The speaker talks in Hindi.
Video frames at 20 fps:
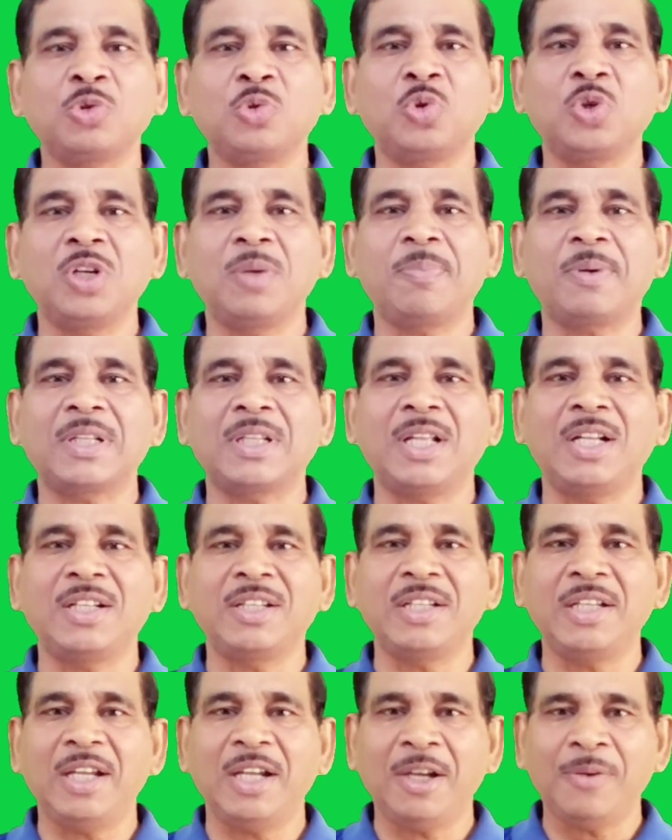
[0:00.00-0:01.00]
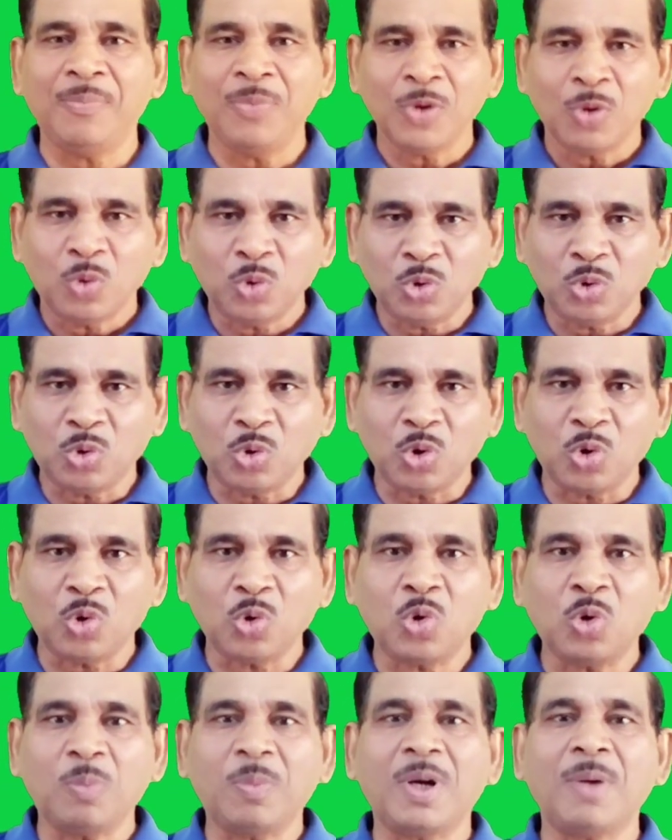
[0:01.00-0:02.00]
सदगुरु ने प्रदान किए हैं उन
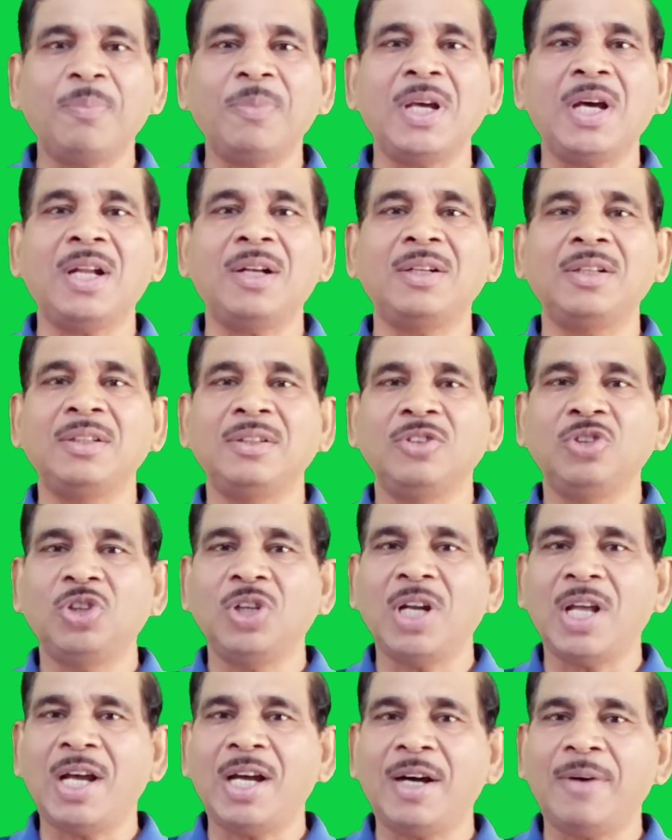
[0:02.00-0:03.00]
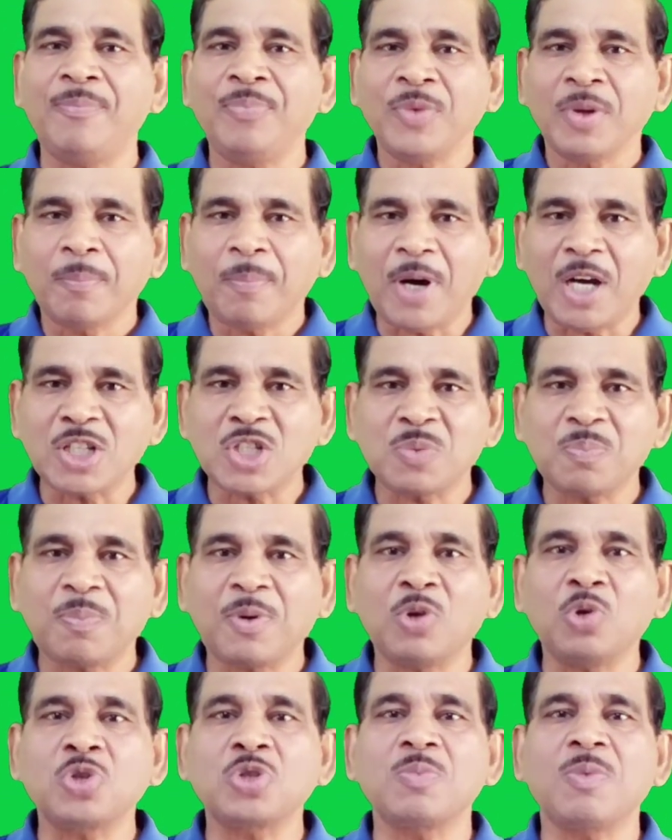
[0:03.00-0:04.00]
दोनों को ब्रह्म ज्ञान दिलाया पास
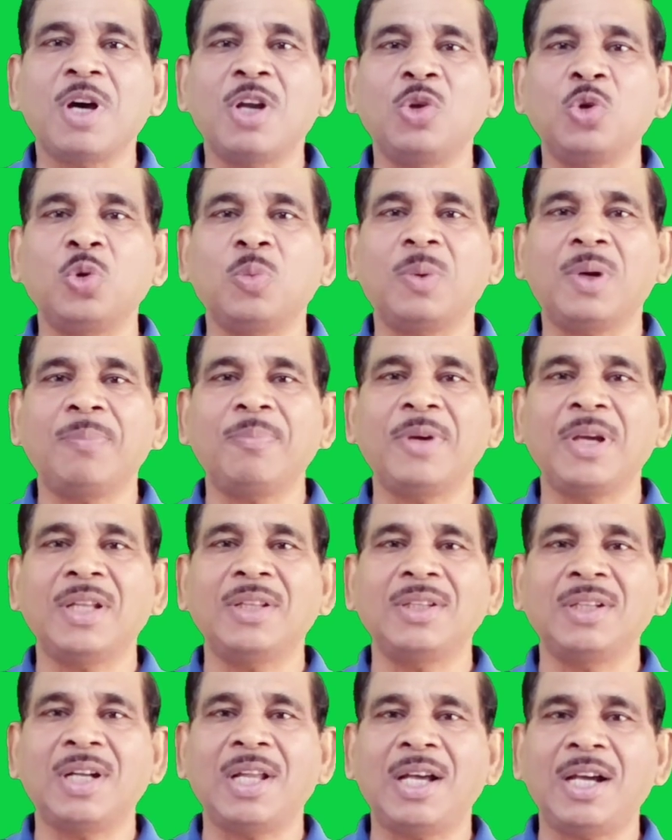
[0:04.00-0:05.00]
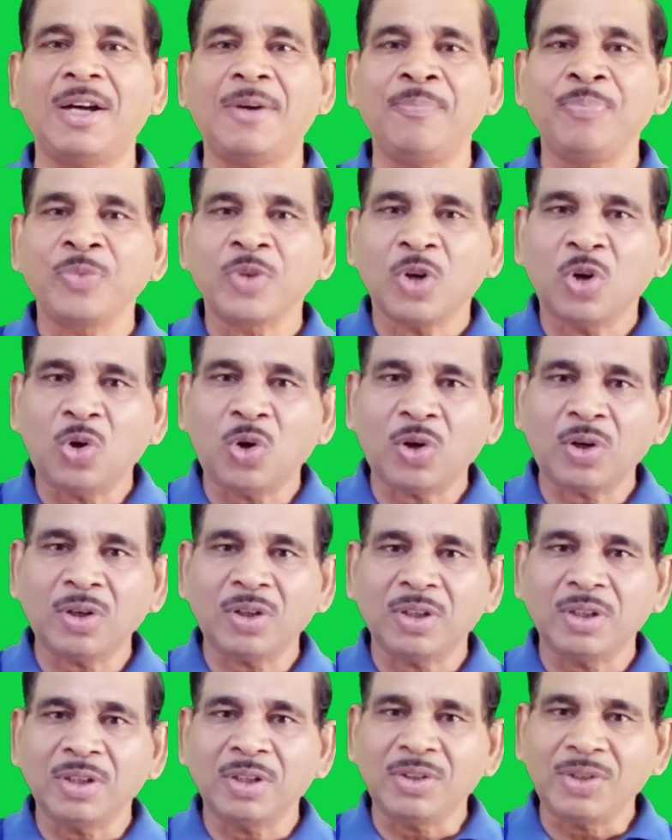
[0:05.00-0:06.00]
पड़ोस वालों को ब्रह्म ज्ञान दिलाया और
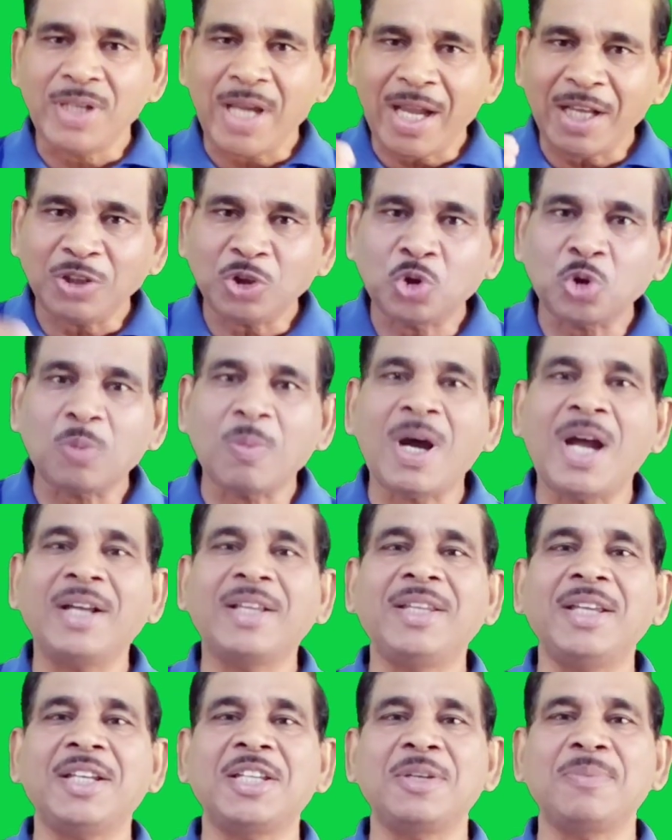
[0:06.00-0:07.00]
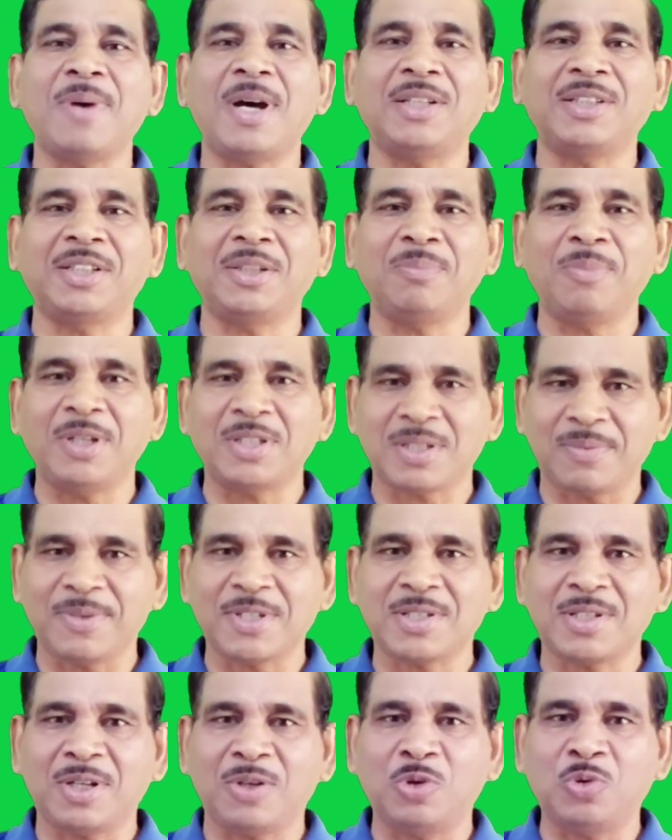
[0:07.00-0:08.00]
यह दुर्भाग्य की बात है मैं
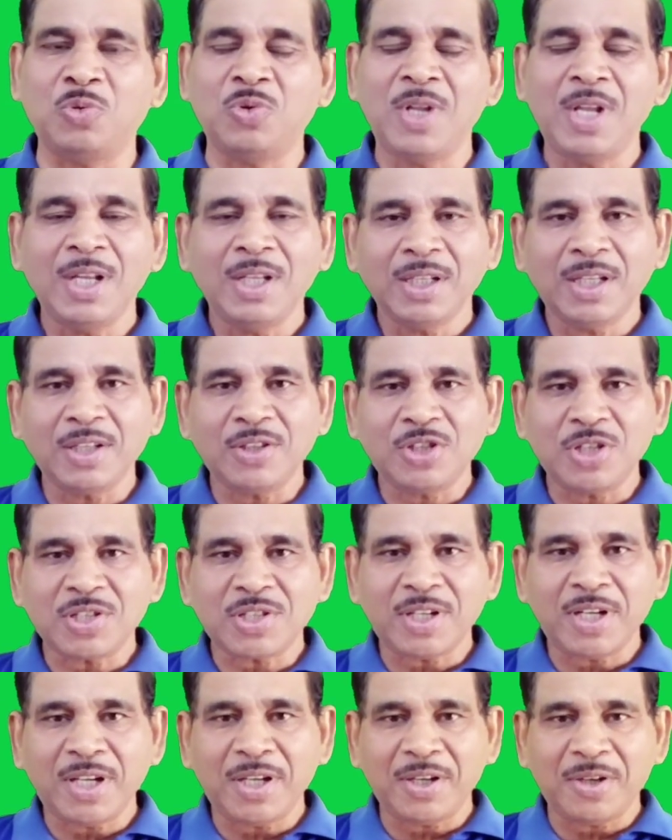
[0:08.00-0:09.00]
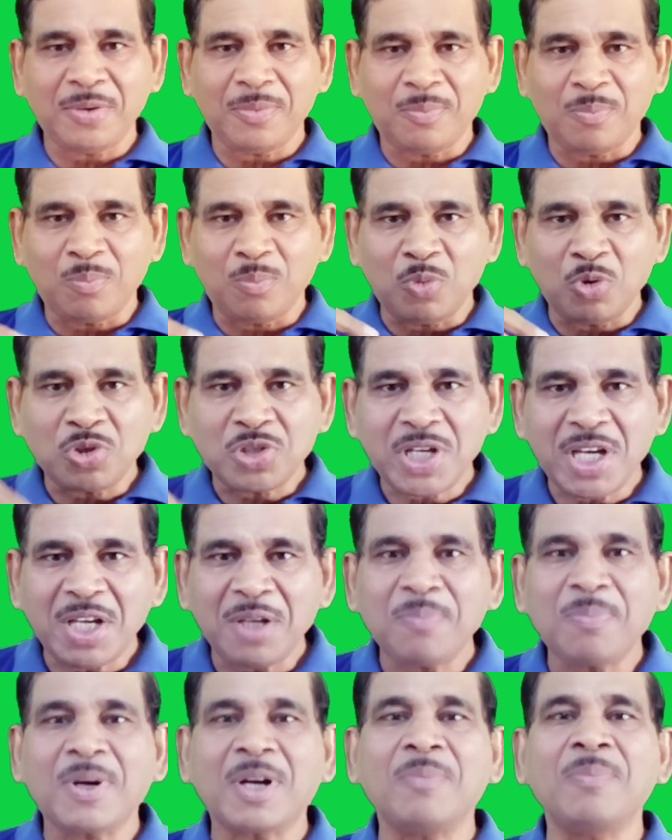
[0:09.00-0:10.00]
समझता हूँ कि जिसने
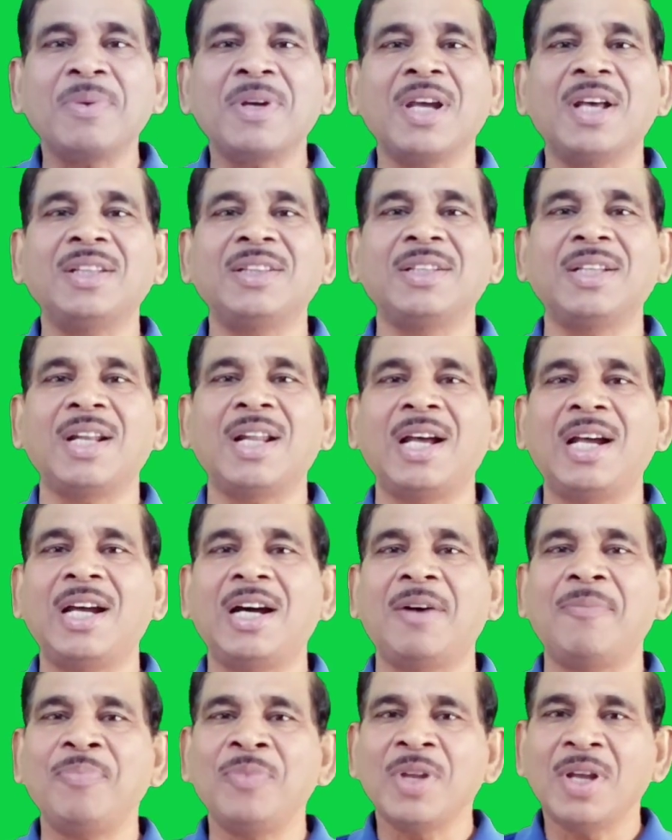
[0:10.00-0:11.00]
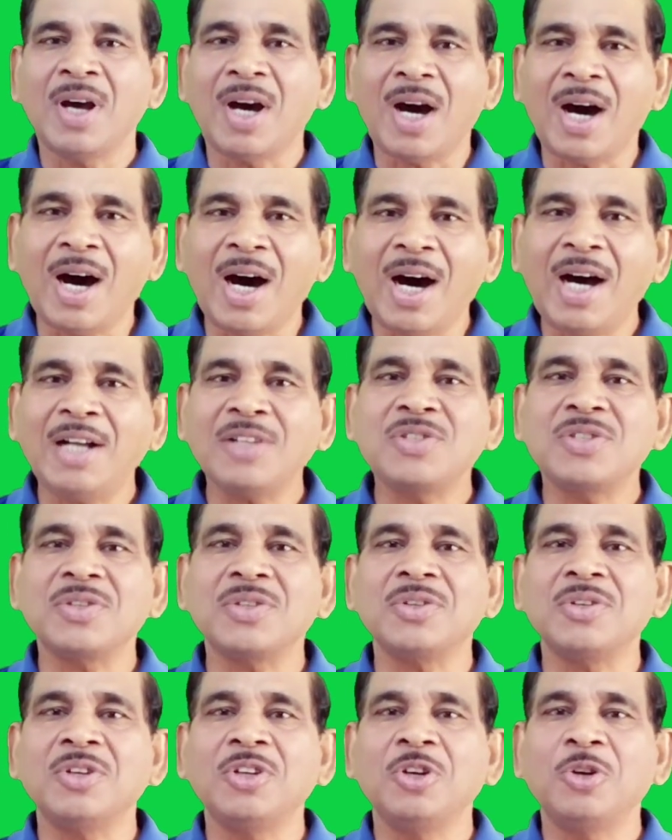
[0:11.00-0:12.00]
मुझे ब्रह्म ज्ञान दिलाया आज
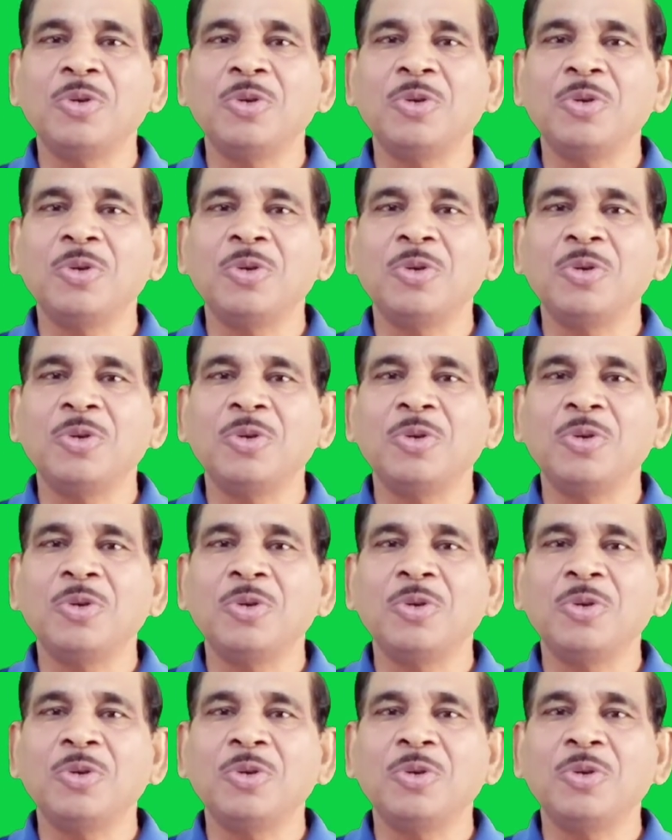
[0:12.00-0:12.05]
